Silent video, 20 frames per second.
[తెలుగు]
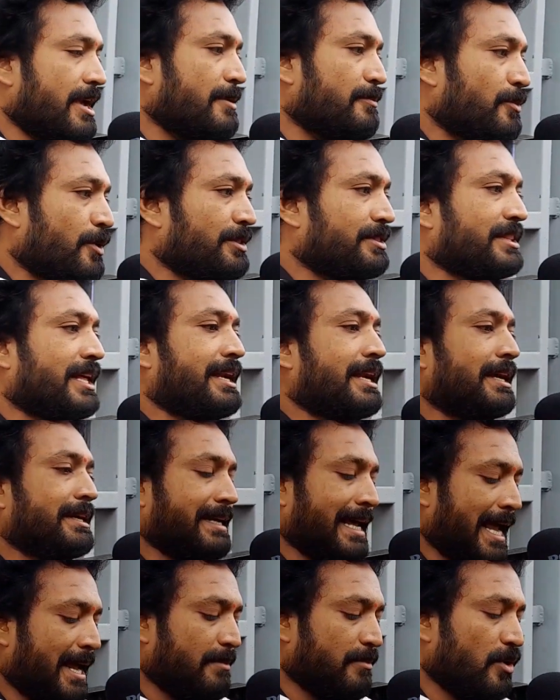అయిపోతుంది అన్న
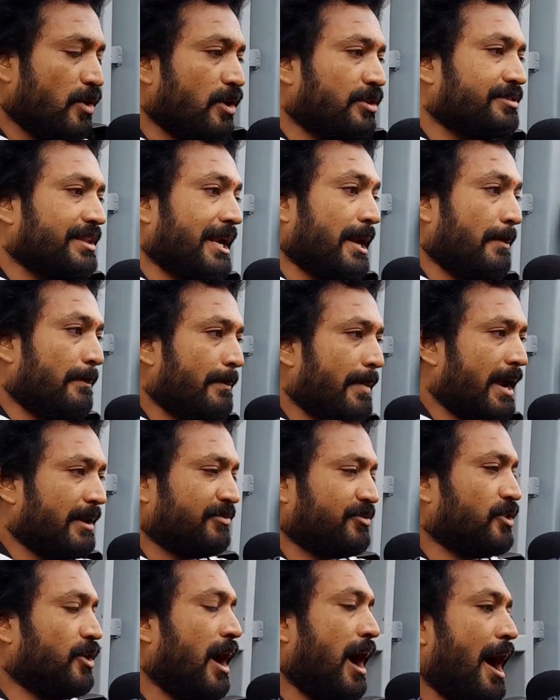టైంలో తన
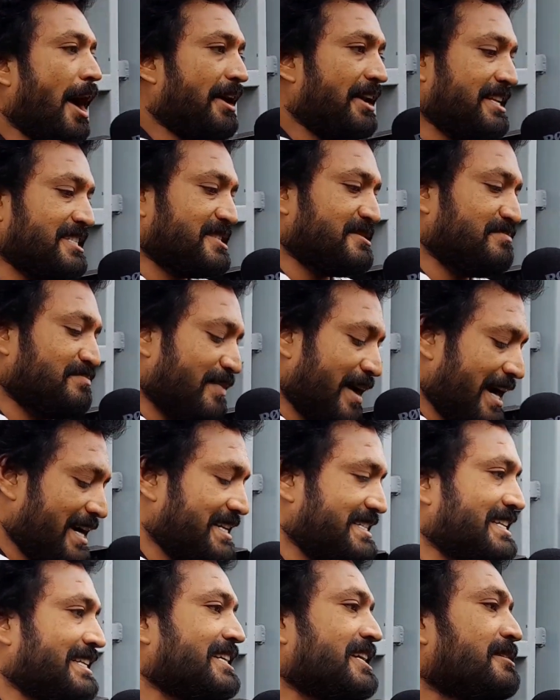మొత్తం ఆడియన్స్
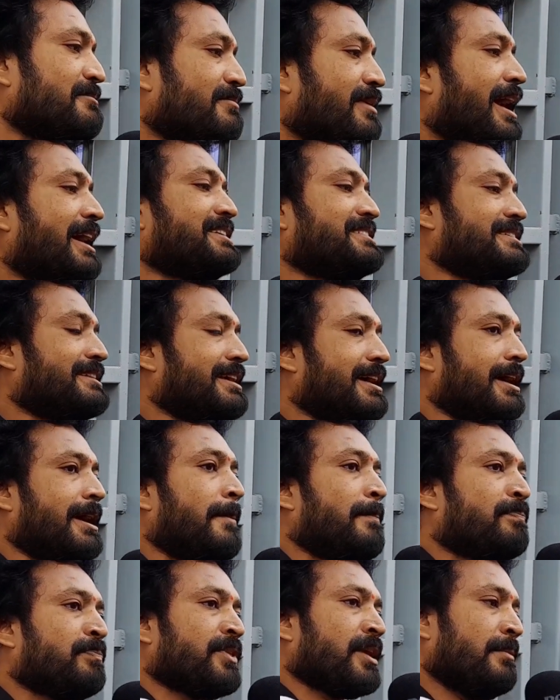మైండ్ సెట్ని మార్చిన
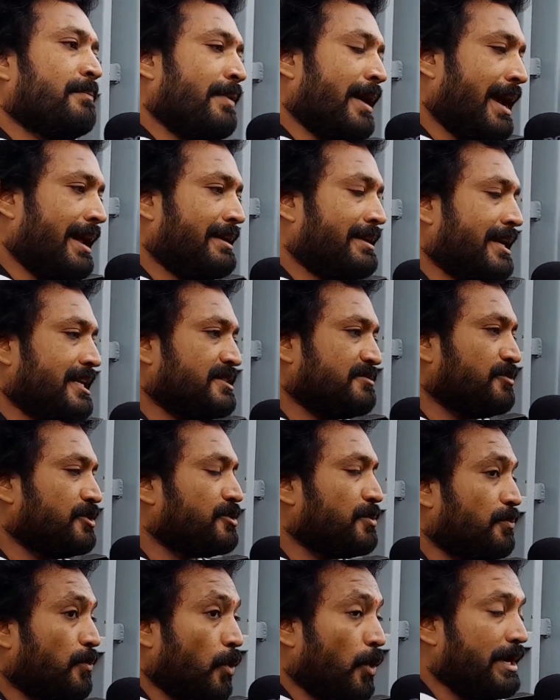పాయల్
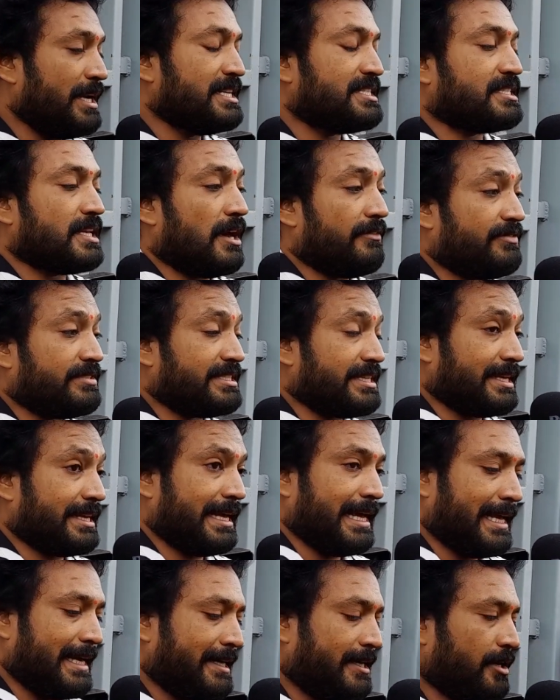రాజ్పూత్ పోలీస్ ఆఫీసర్
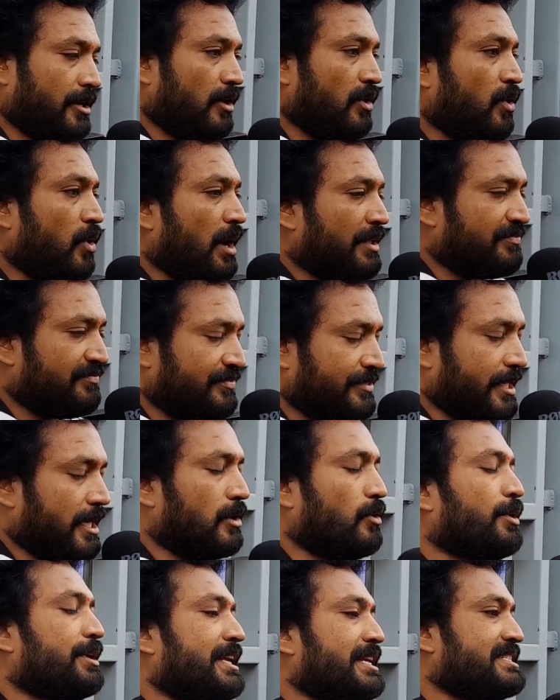క్యారెక్టర్లో అద్దరు
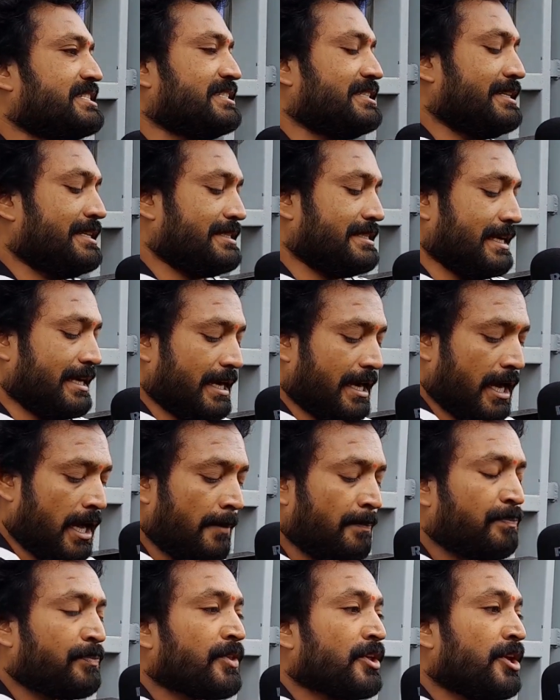కొట్టేసింది నిజంగా
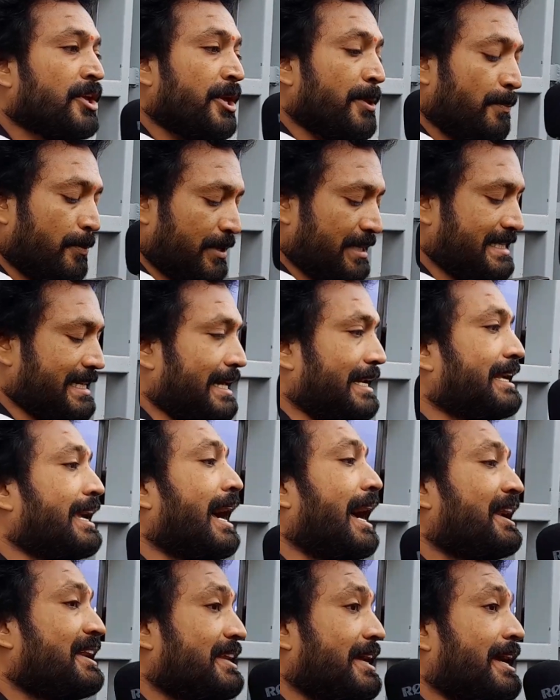ఇప్పుడు జరిగే
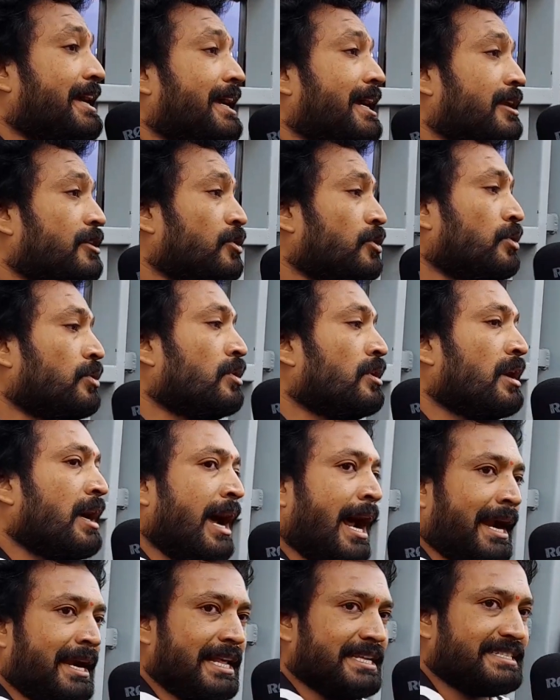అన్యాయాలు
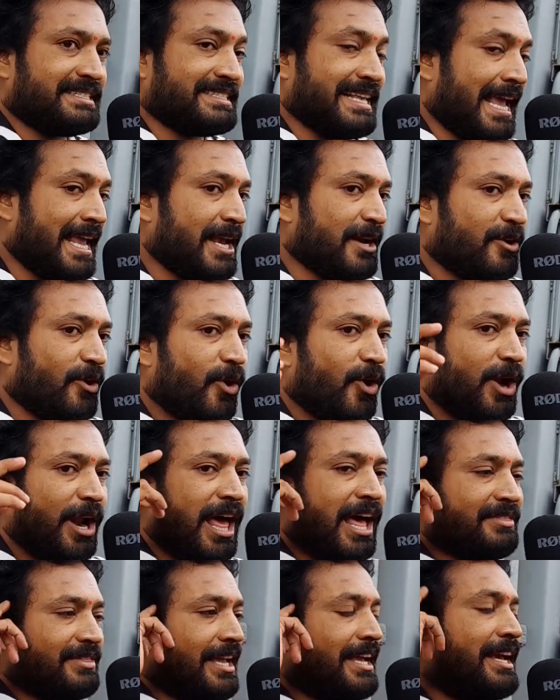అంటే
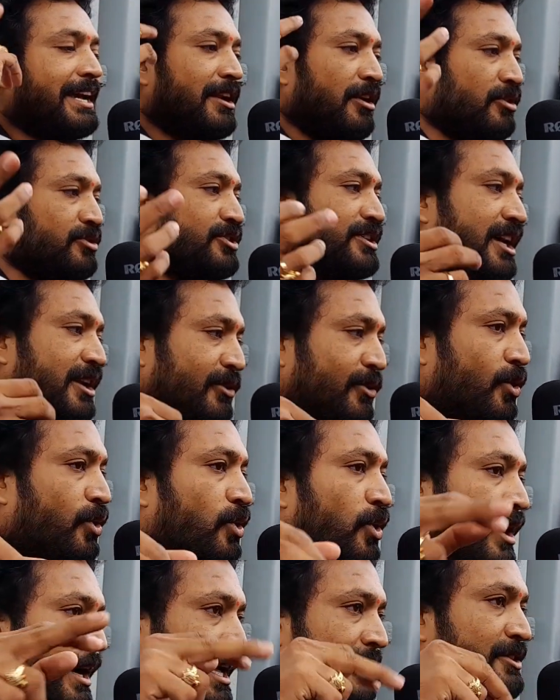సైకోలా తయారవుతున్నారు
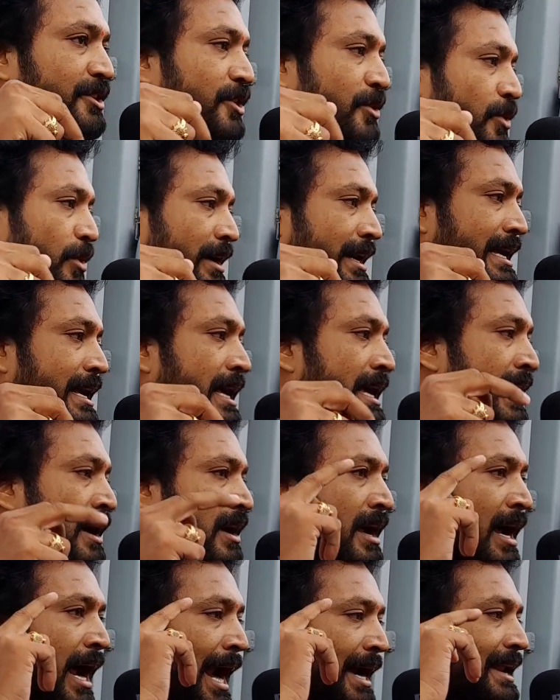కుర్రోళ్ళందరూ కూడా
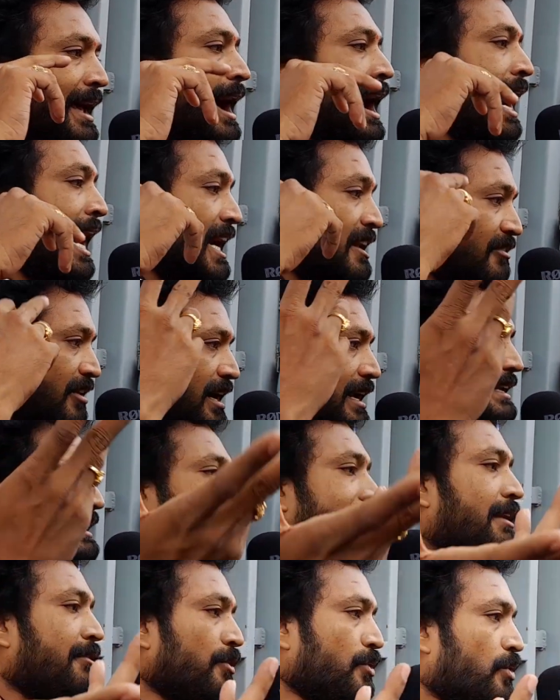అంటే ఆడవాళ్ళు
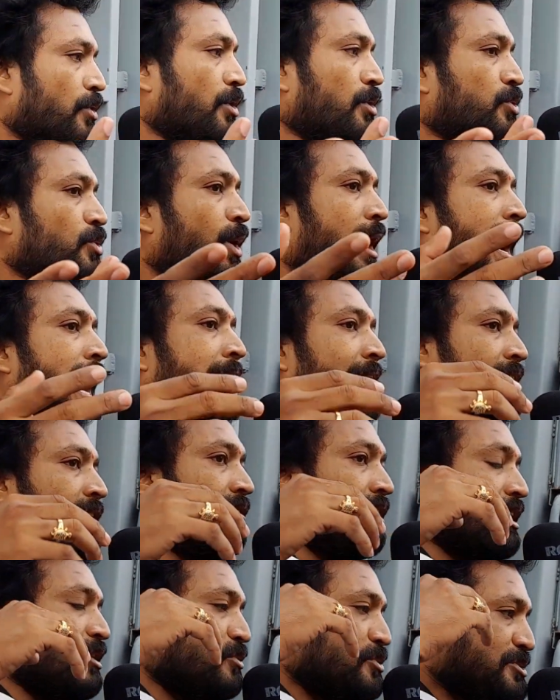గెలవకూడదు
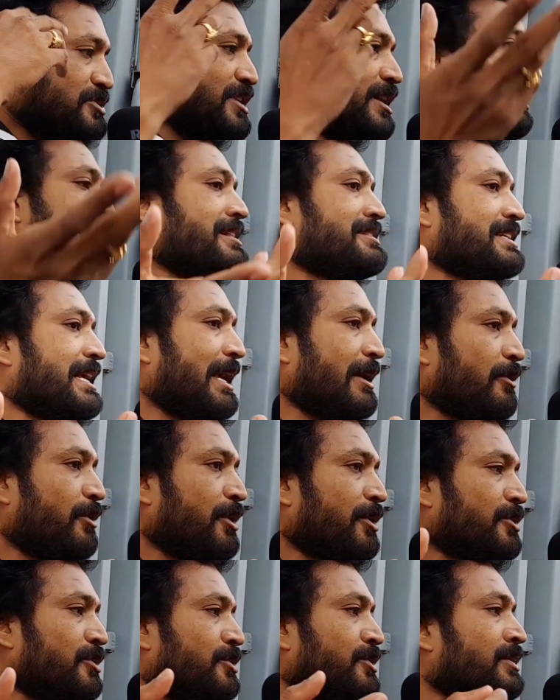ఆడవాళ్ళు ఉద్యోగాలు
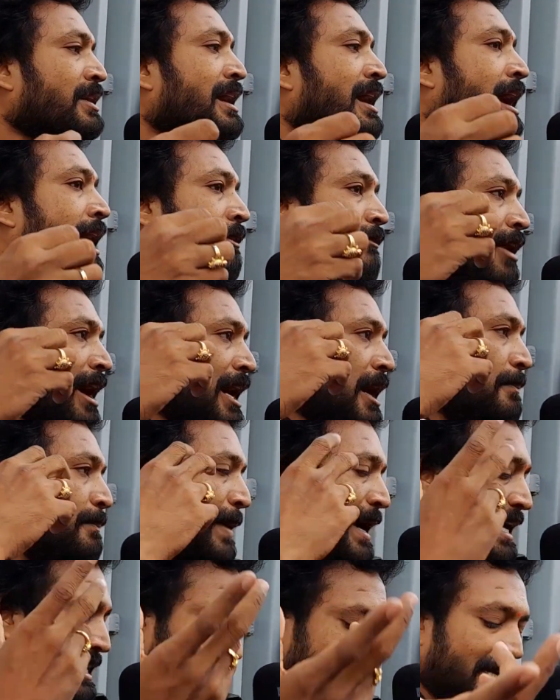చేయకూడదు వాళ్ళ
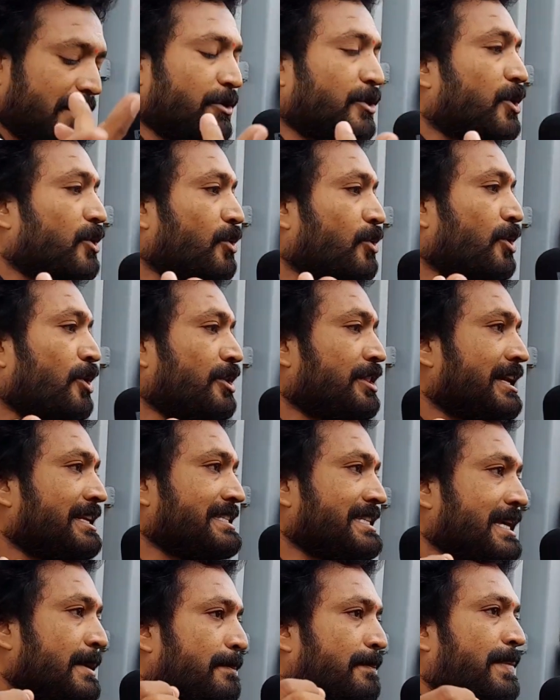పై చేయి ఉండకూడదు
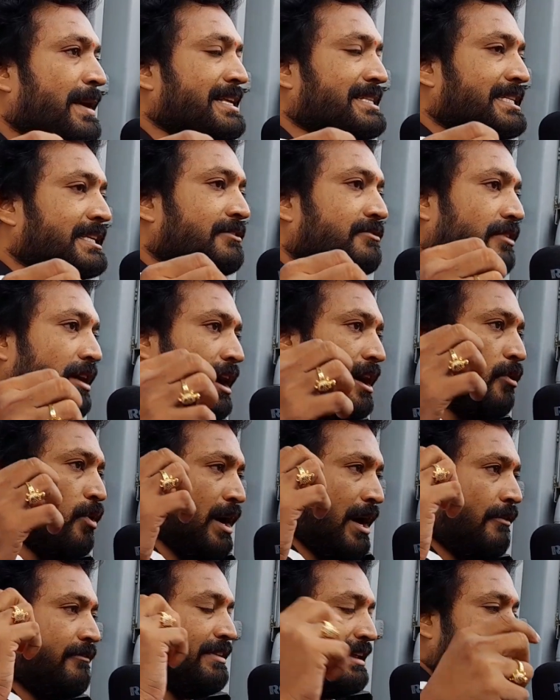అని చెప్పేసి
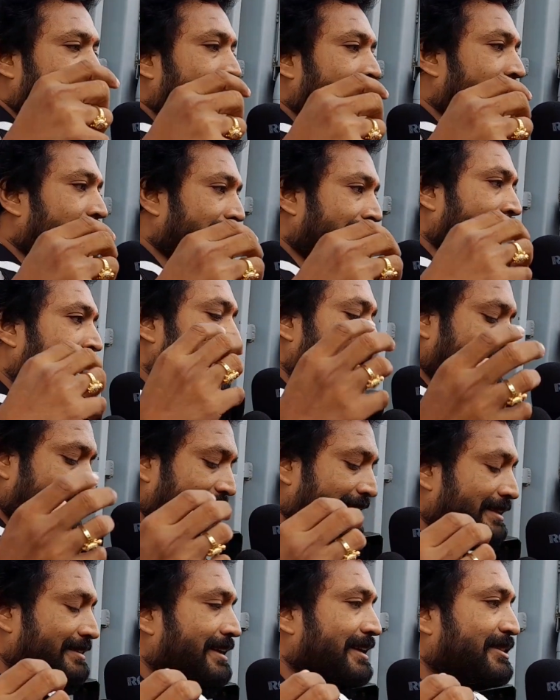ఒక విలన్
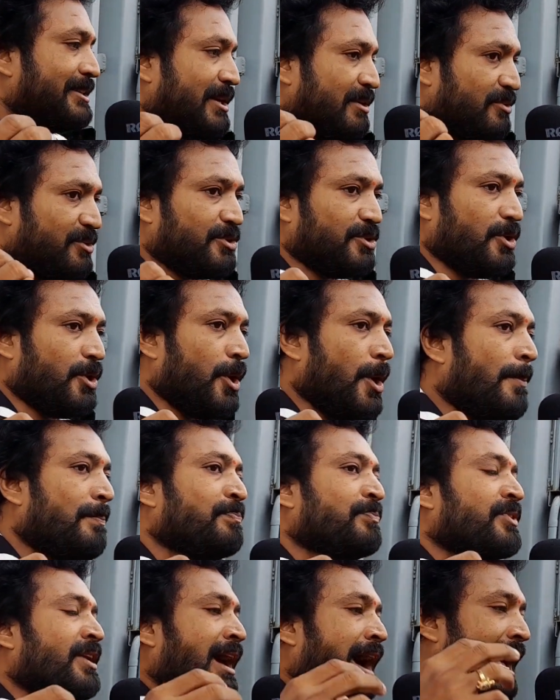క్యారెక్టర్ ఏదైతే ఉందో
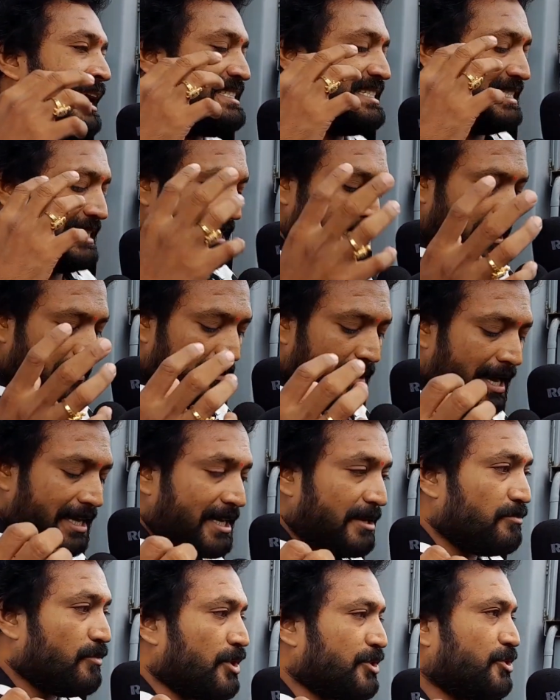ఆ
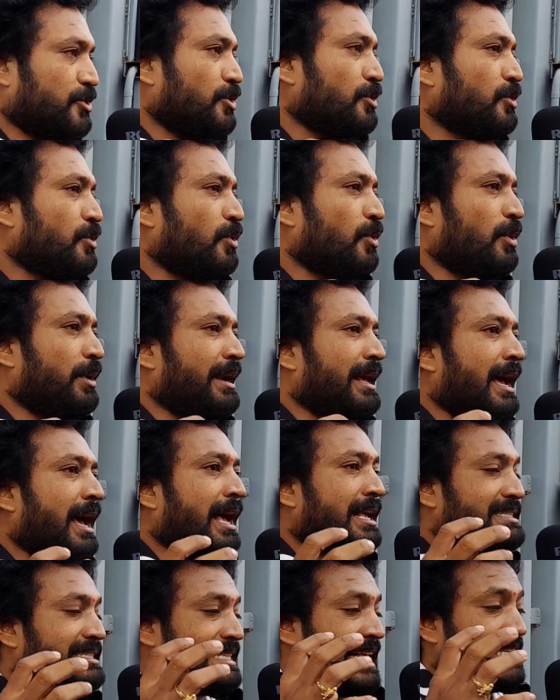సినిమాకి మొత్తం కూడా
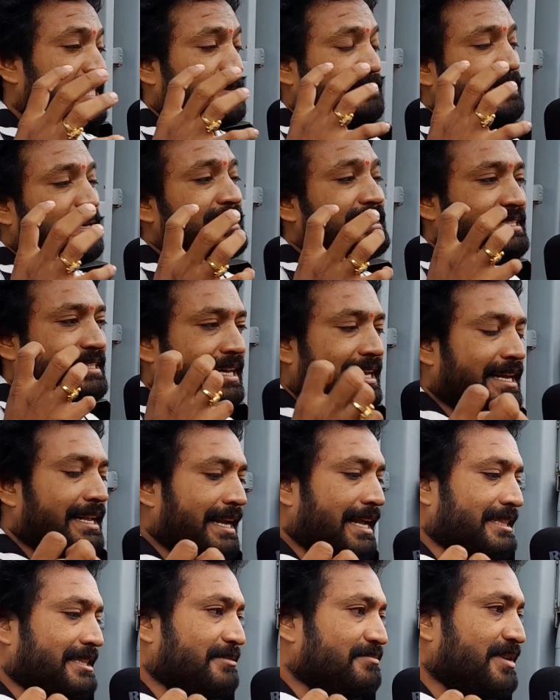సస్పెన్స్ థ్రిల్లర్
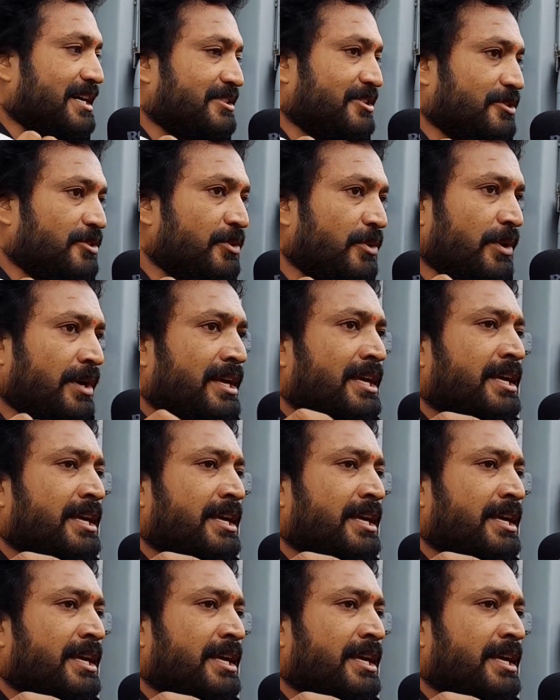అయితే మాత్రం